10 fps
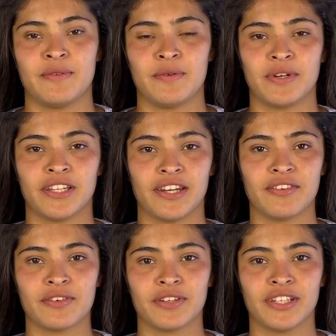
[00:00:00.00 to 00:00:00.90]
Mi
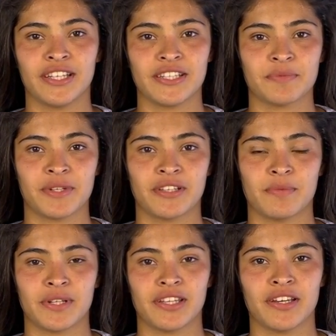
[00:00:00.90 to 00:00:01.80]
materia favorita es
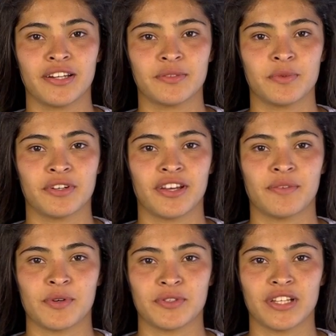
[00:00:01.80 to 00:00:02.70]
matemáticas
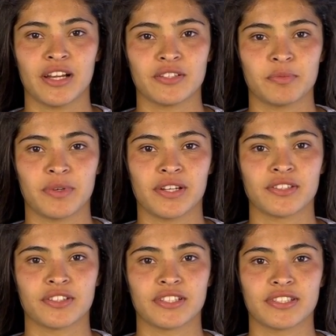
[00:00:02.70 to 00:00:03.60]
porque me gustan las
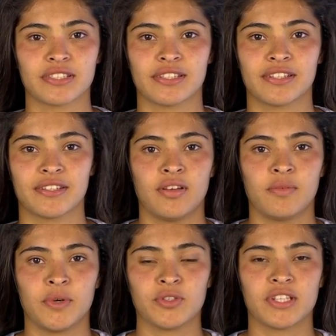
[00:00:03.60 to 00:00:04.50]
operaciones.
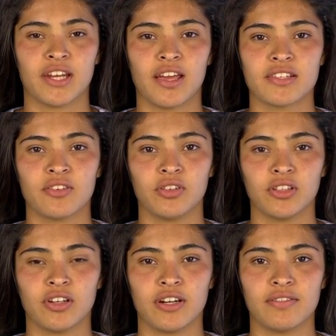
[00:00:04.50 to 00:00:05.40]
Me gustaría ser
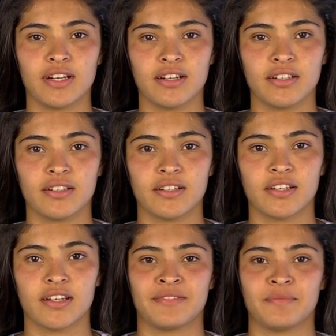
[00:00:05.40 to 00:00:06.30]
fotógrafa.
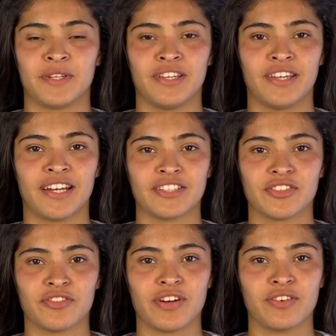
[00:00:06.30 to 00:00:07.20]
Mi
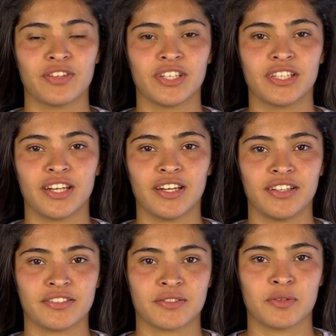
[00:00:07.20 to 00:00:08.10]
canción
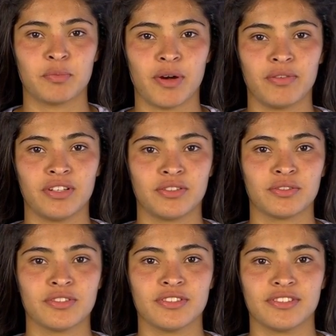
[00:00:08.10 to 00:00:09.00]
favorita es Culpable
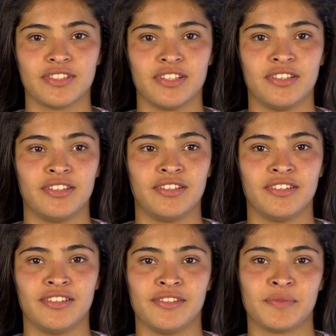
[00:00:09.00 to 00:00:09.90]
tú
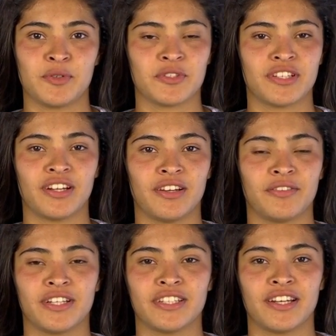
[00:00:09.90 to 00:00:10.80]
y me gusta la
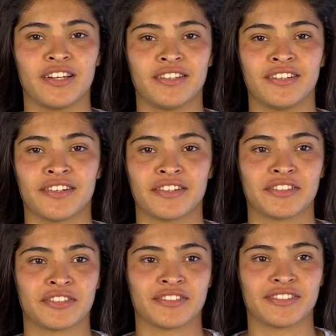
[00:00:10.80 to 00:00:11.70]
banda y el
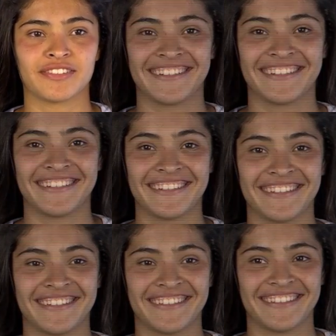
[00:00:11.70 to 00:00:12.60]
reggaetón. ¿Qué
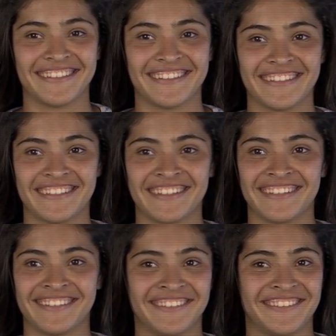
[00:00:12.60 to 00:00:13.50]

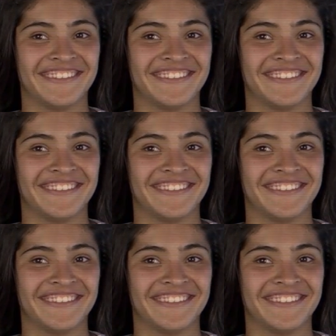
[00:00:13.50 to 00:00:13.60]
No.